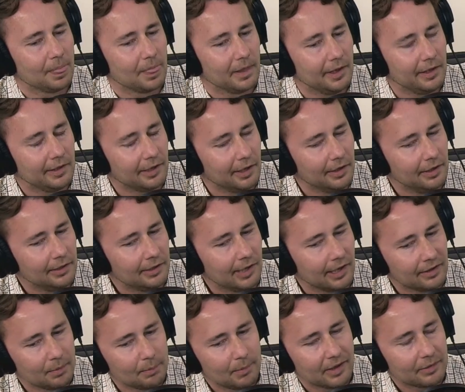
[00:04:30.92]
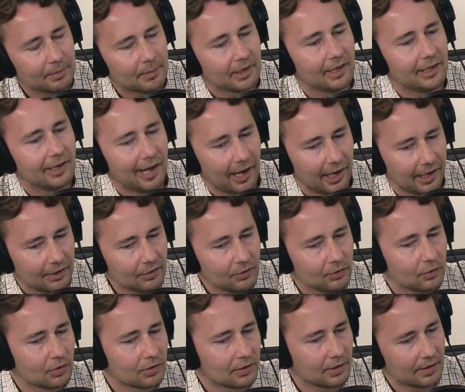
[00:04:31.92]
ich, ich hatte manchmal den
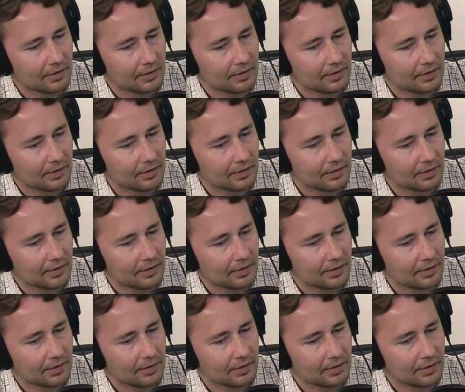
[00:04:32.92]
Eindruck,